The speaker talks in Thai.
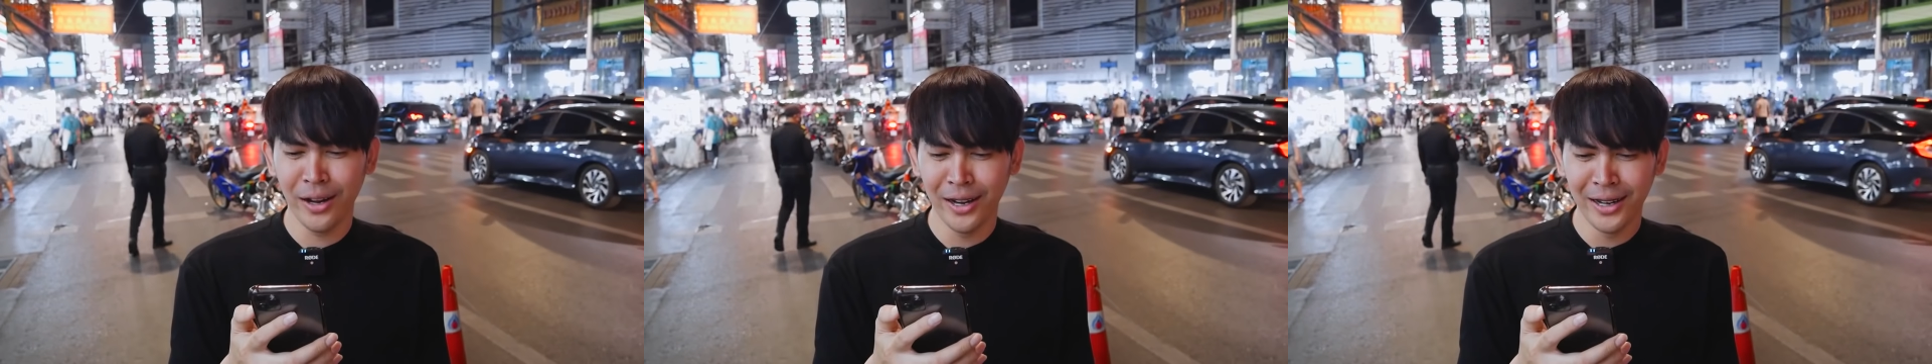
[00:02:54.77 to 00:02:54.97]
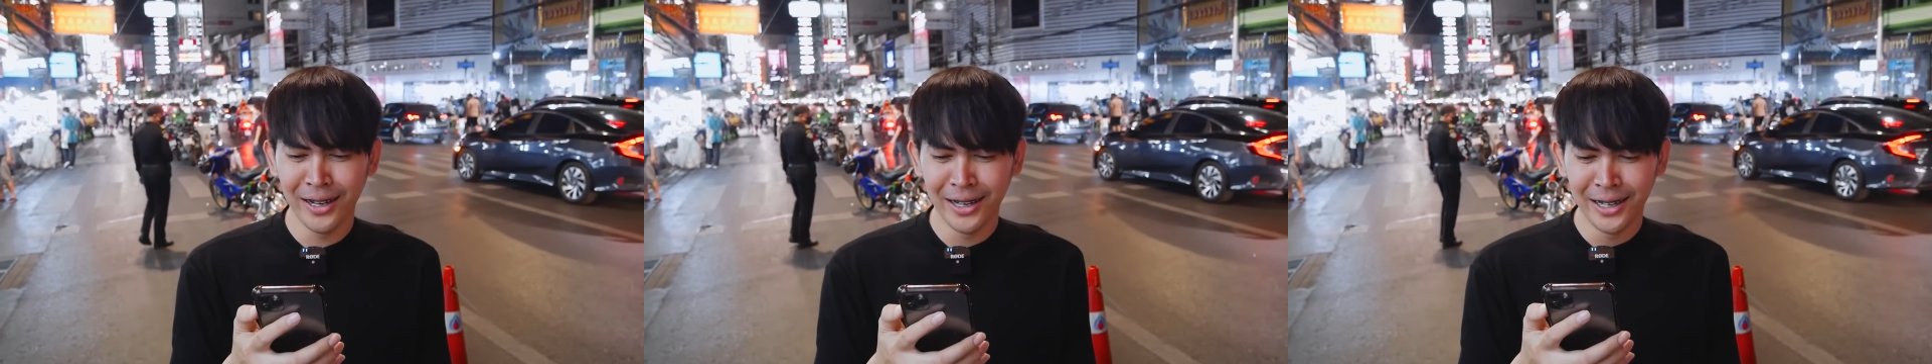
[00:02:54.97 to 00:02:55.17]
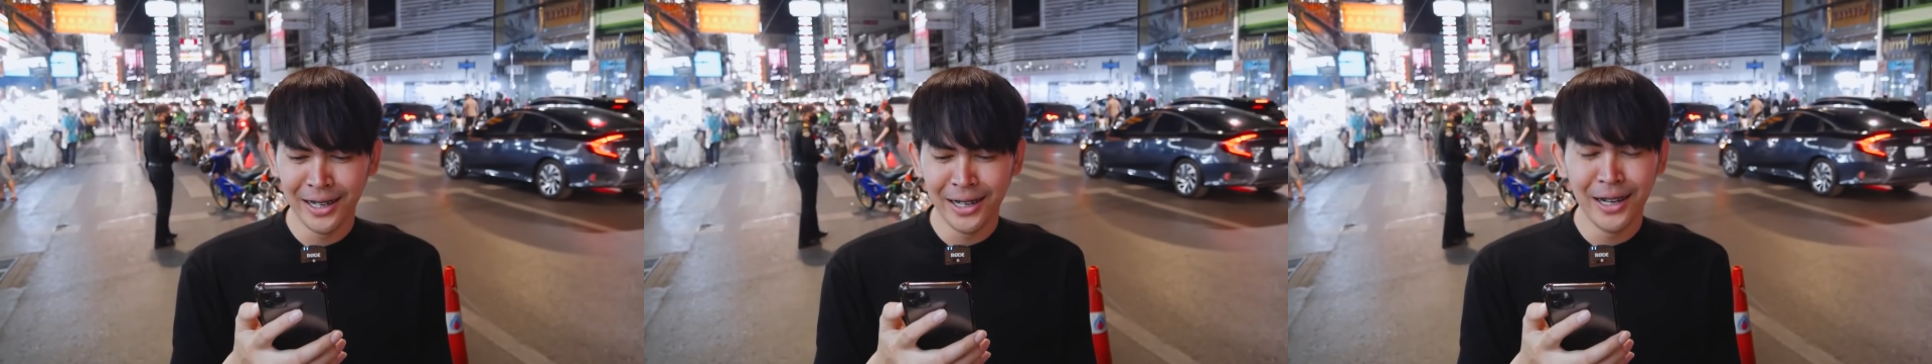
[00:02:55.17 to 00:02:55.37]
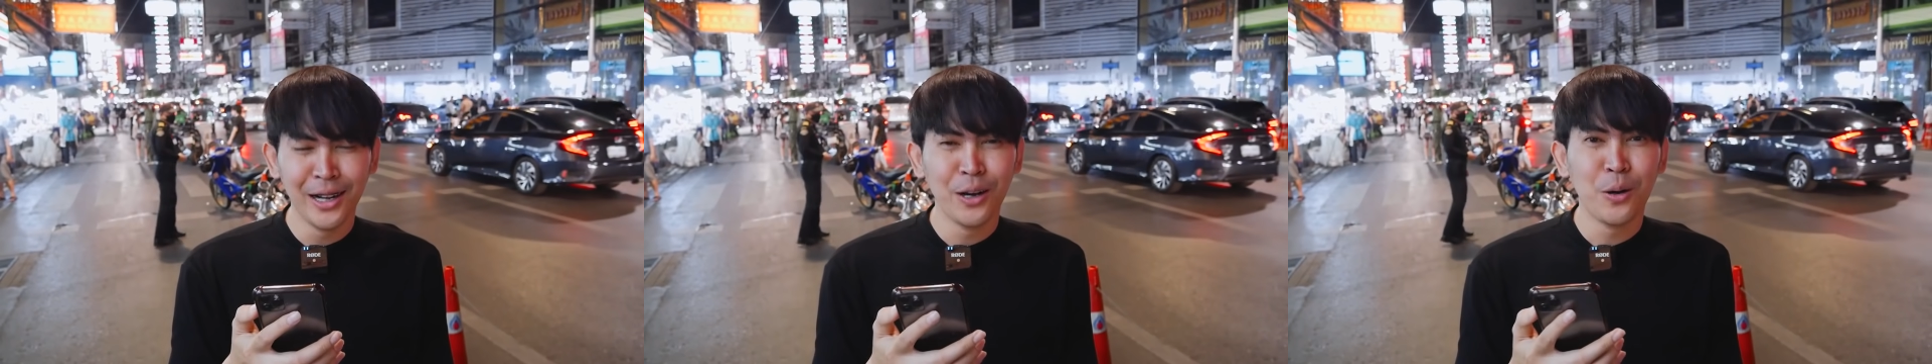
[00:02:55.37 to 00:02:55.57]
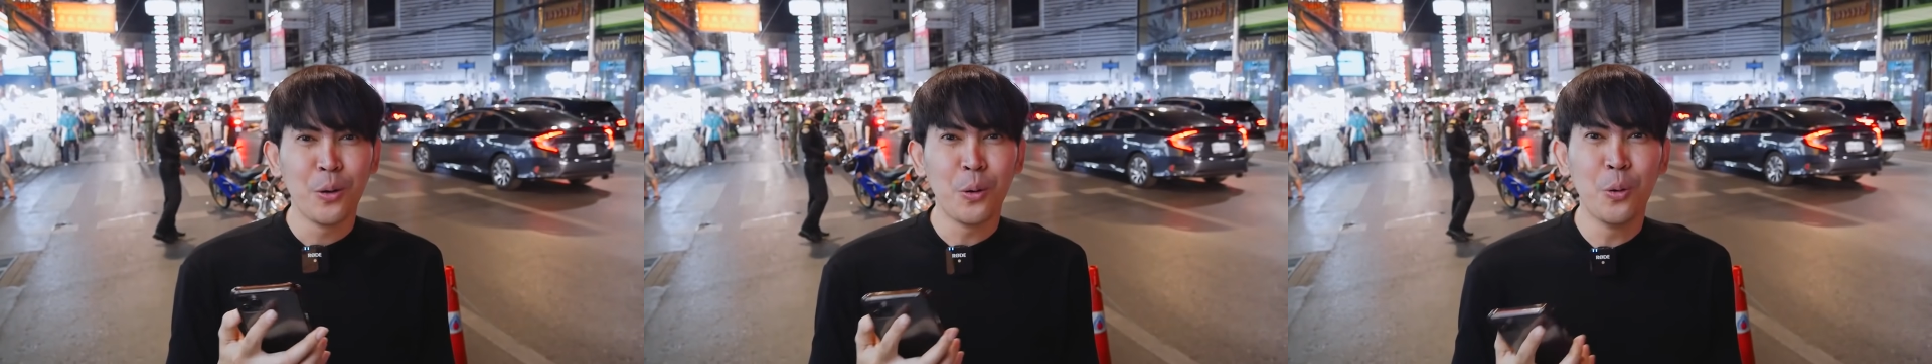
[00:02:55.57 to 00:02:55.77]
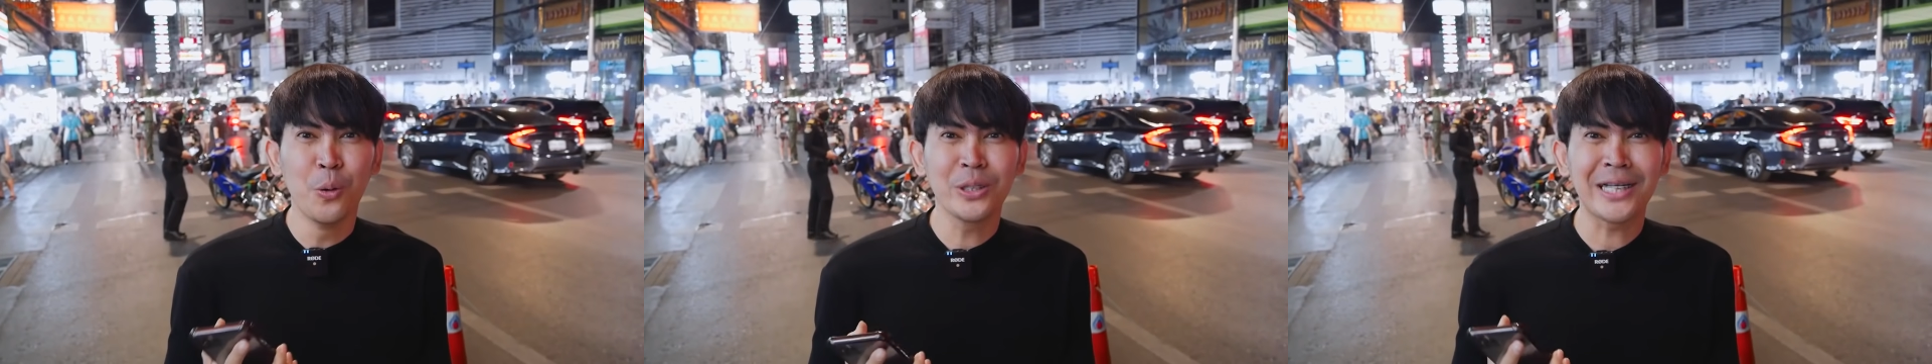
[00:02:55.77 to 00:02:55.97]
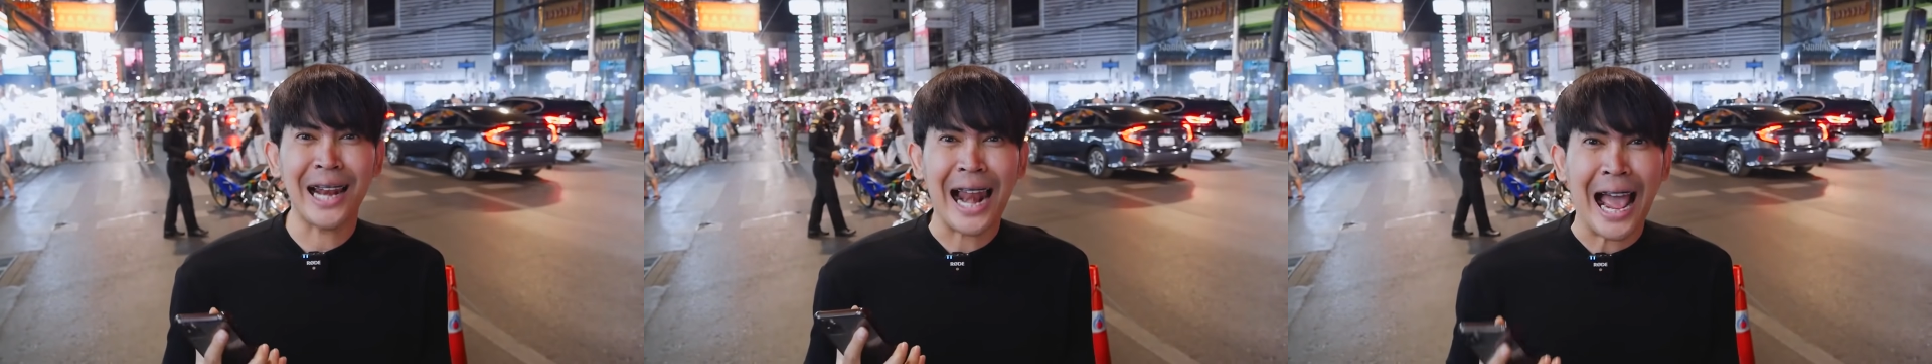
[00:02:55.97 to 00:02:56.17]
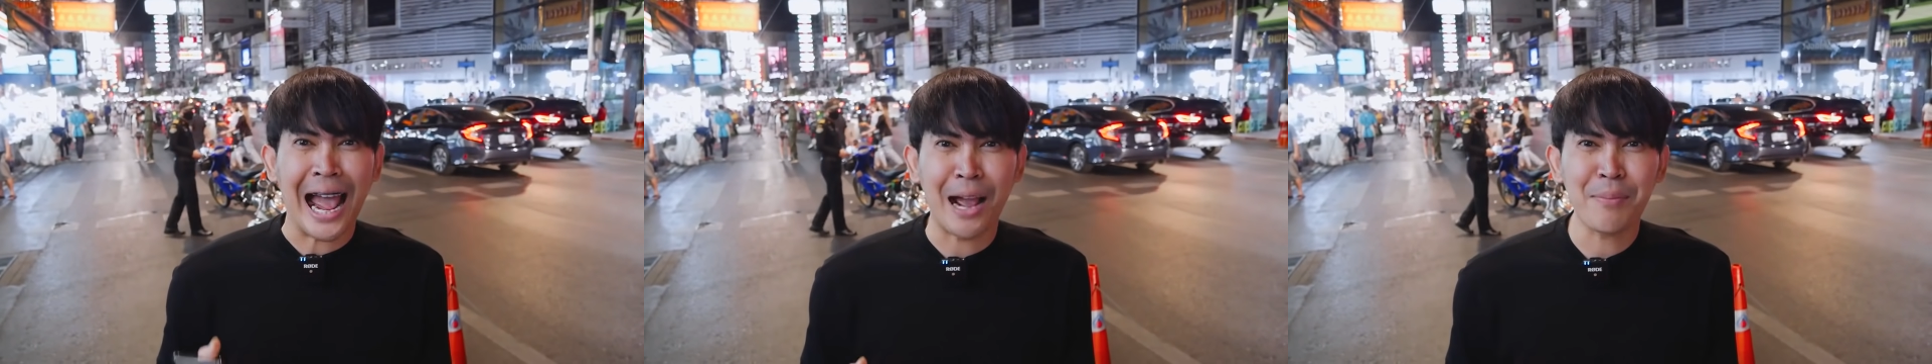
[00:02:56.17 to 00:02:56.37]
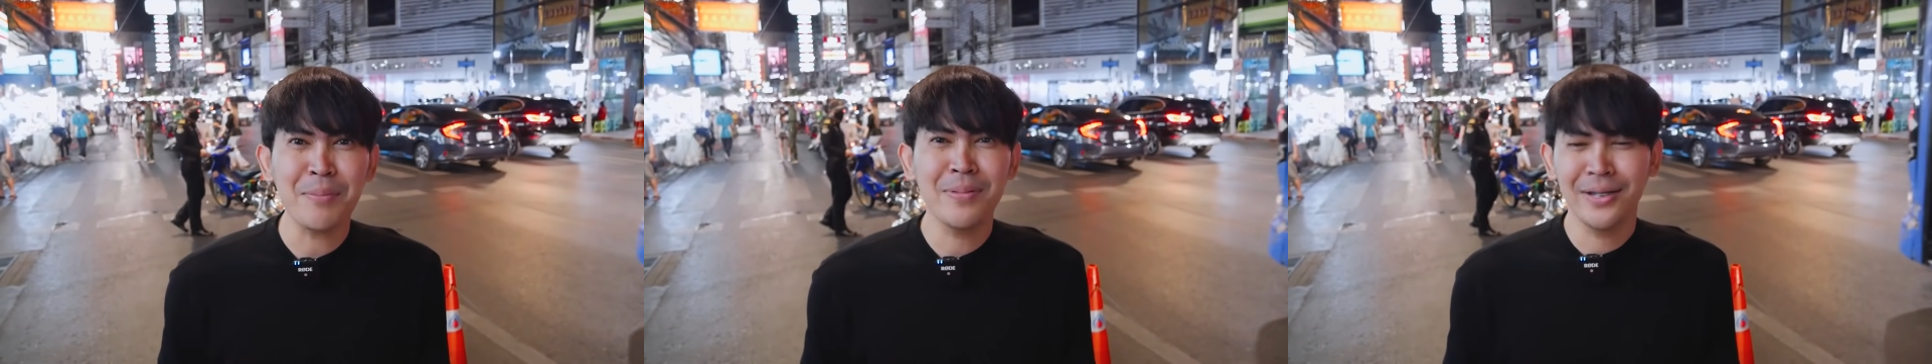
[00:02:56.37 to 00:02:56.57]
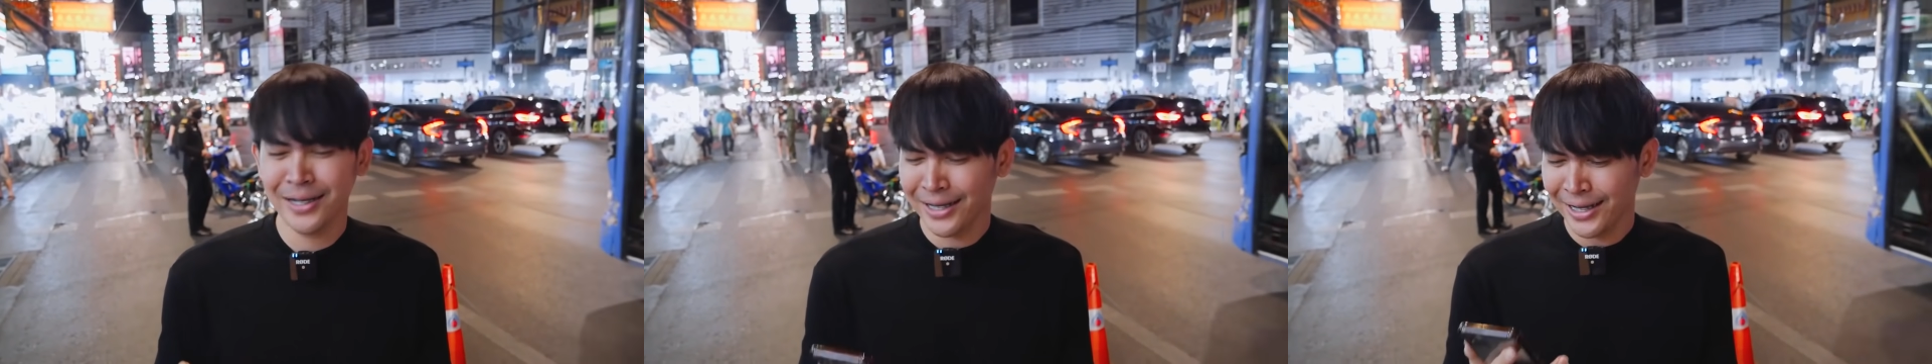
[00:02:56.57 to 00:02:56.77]
สรุปแล้วนะครับเมนูแรก
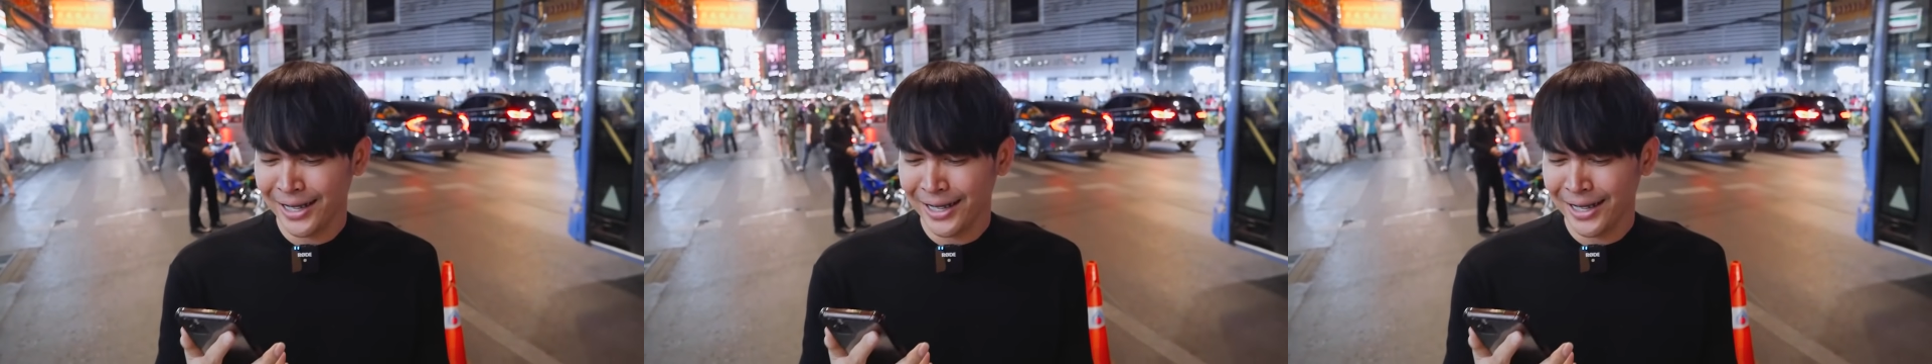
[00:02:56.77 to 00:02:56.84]
เรา